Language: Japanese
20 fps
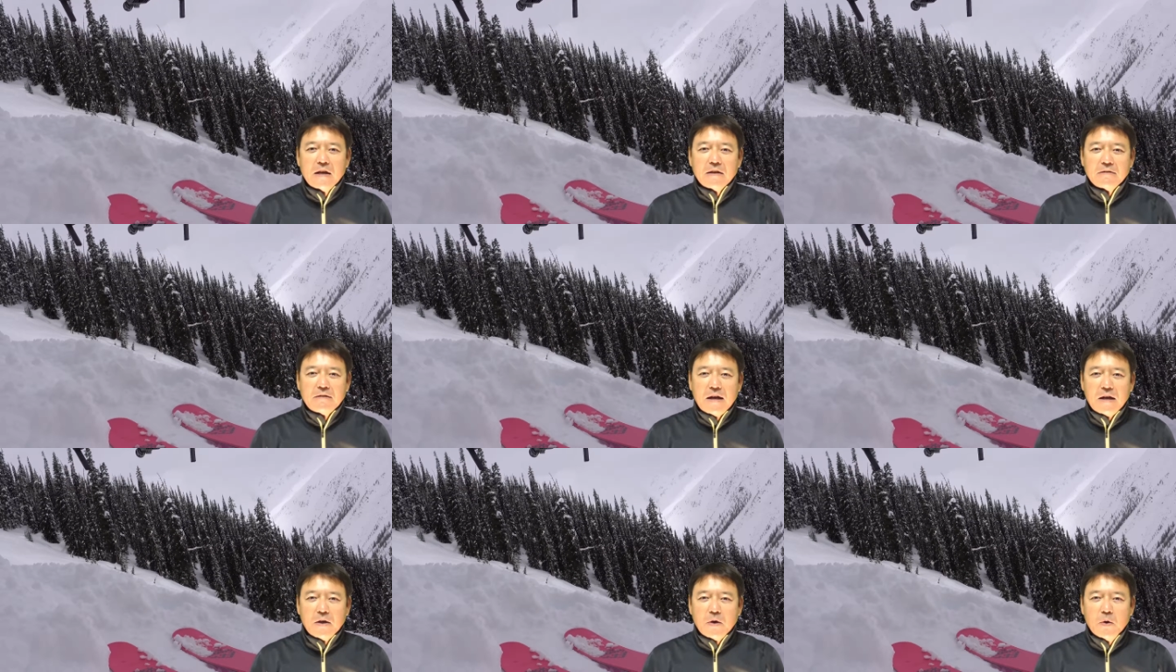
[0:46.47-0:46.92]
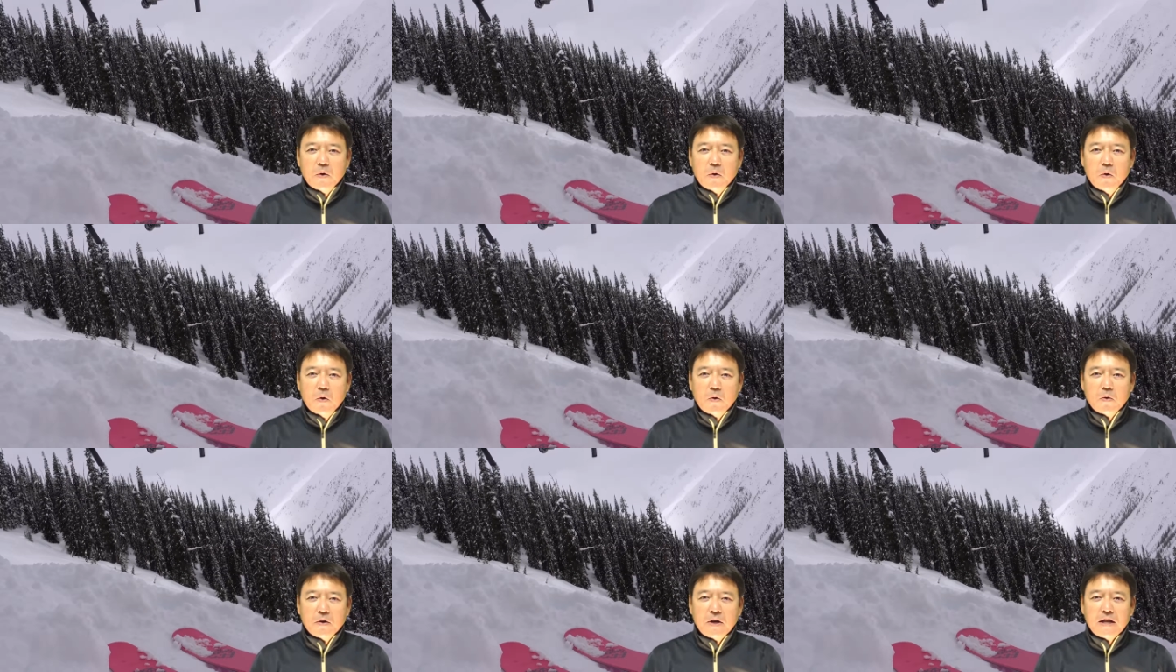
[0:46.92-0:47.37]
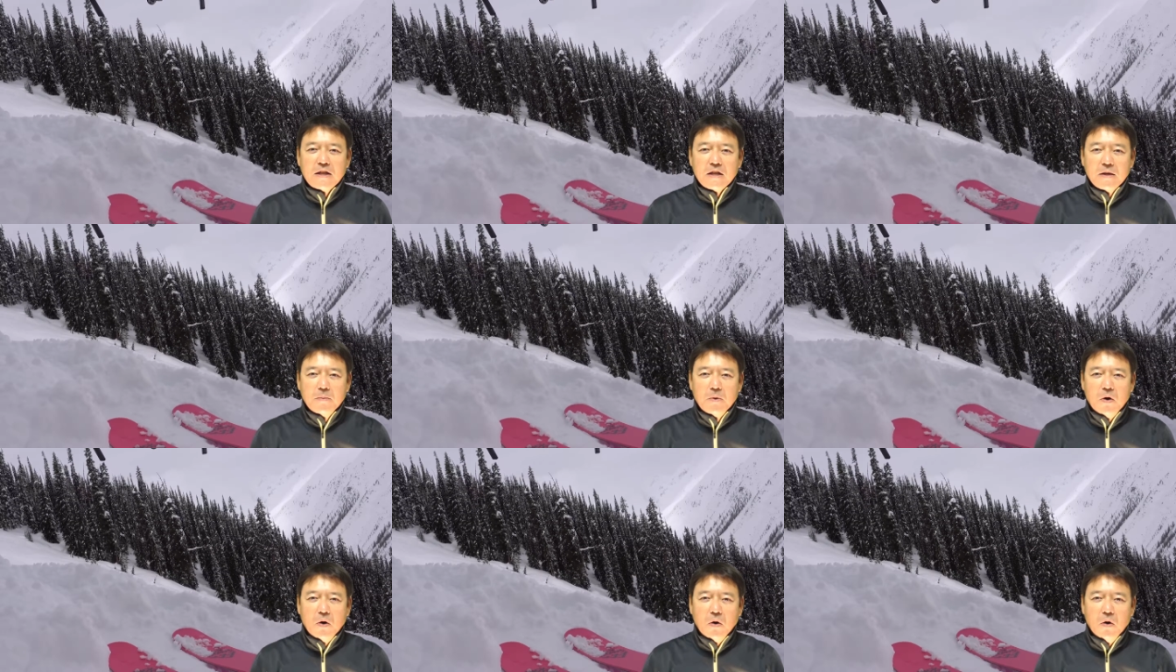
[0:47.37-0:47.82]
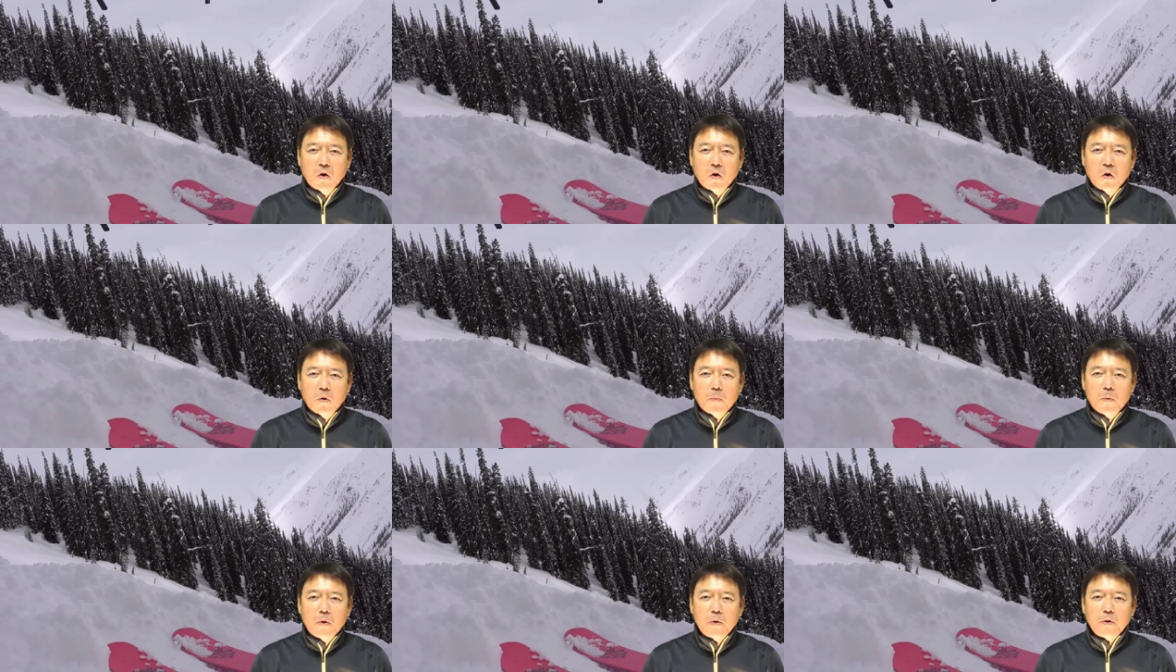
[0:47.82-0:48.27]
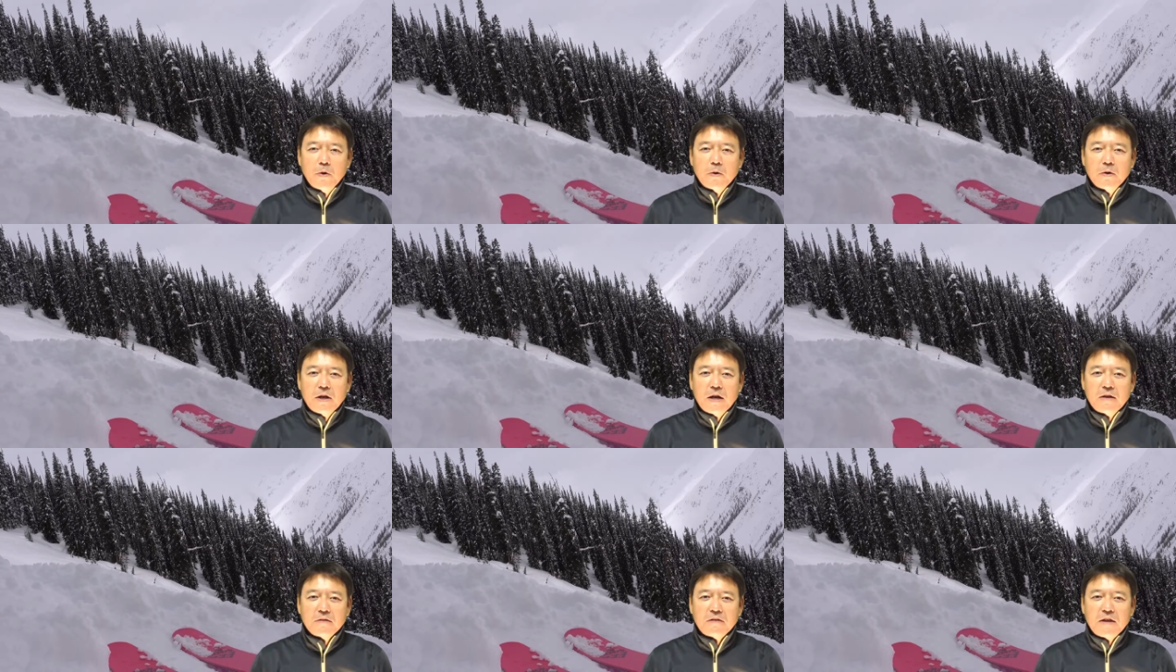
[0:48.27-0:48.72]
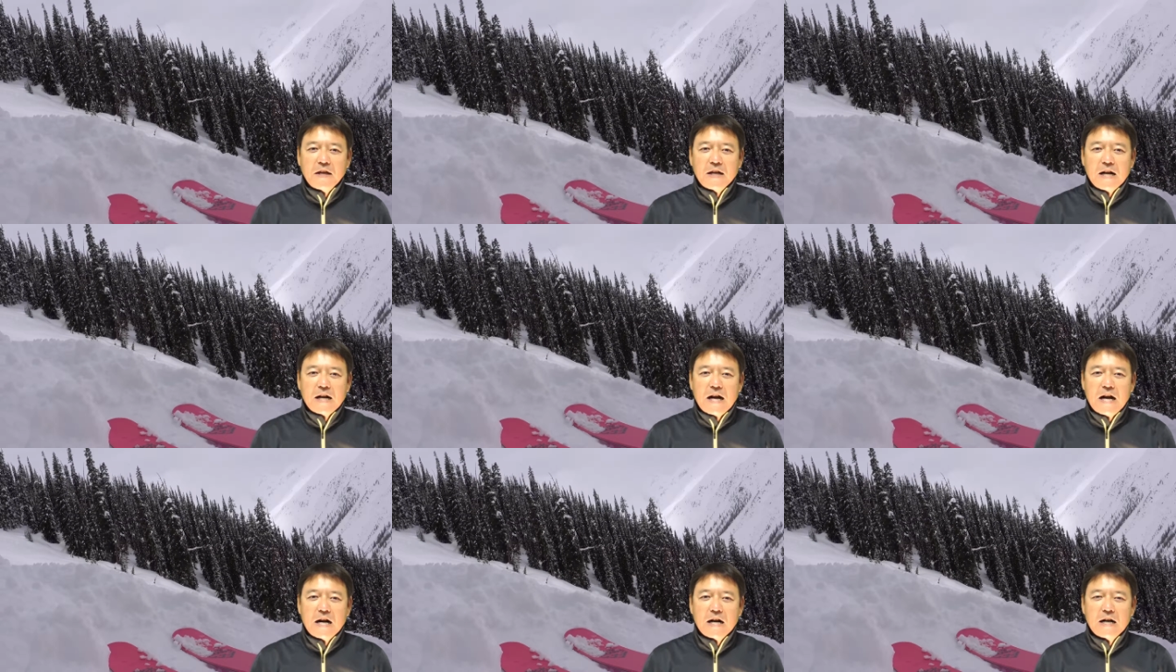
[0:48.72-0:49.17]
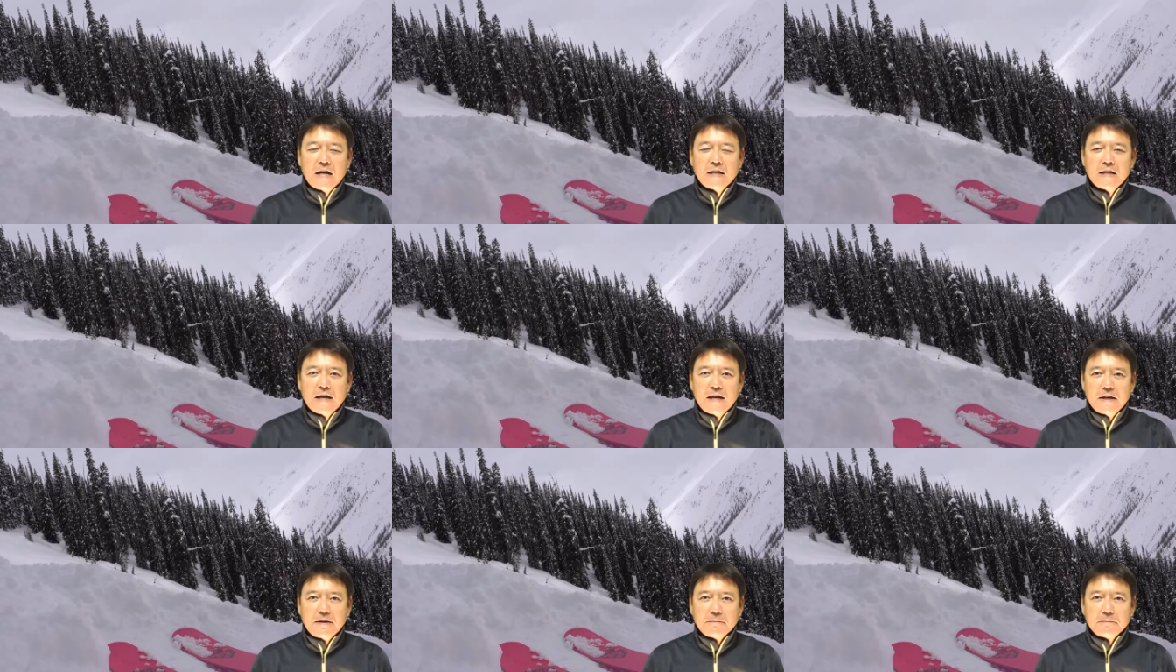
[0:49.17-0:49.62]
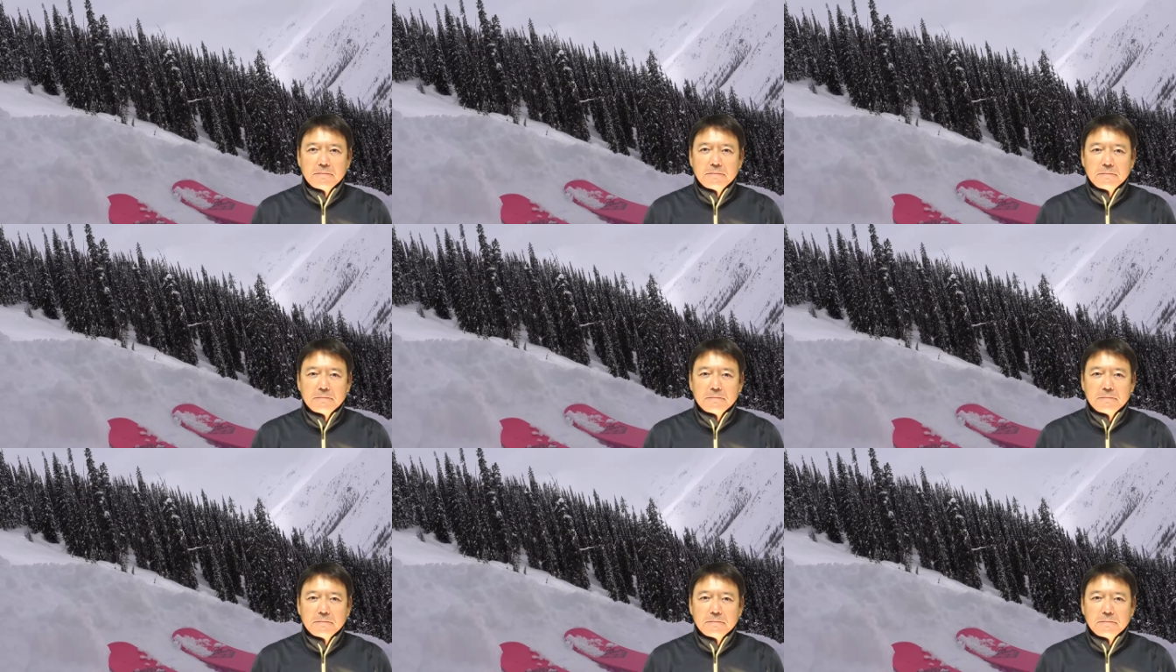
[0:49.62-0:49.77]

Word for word: 作業を行っても思うような成果が上がらない。